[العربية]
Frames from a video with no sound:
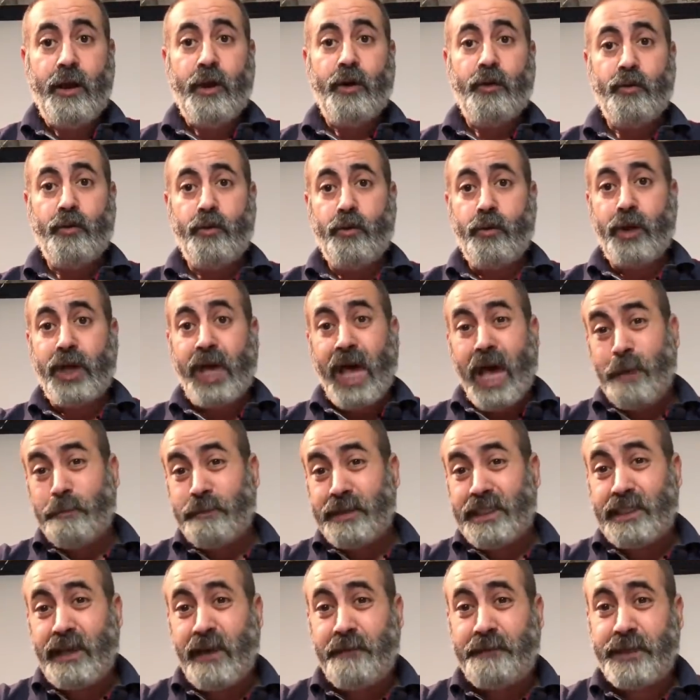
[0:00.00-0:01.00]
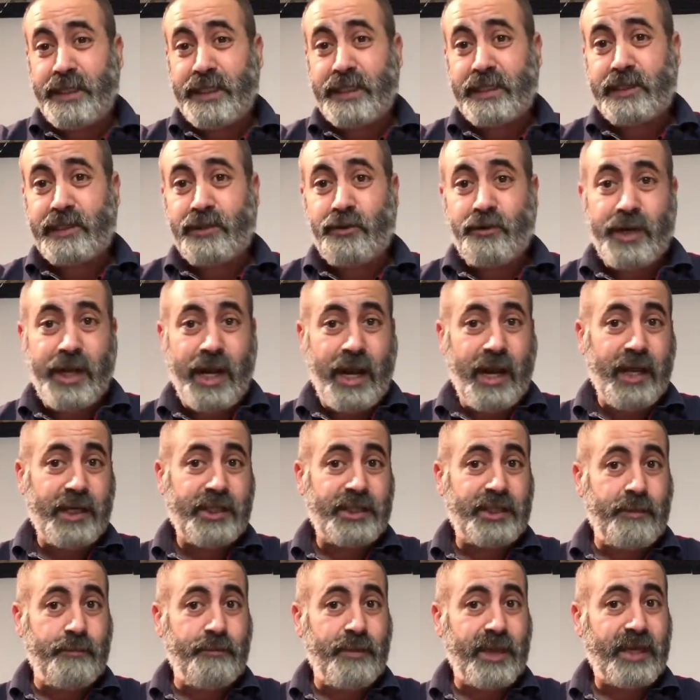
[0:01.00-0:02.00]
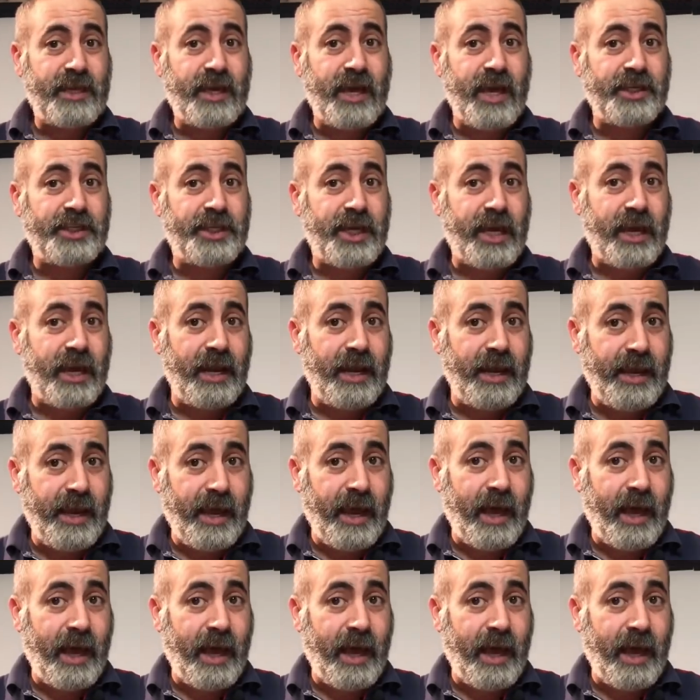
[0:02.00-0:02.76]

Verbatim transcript: وكان بزاف يسقسوني علاش تمت كشكل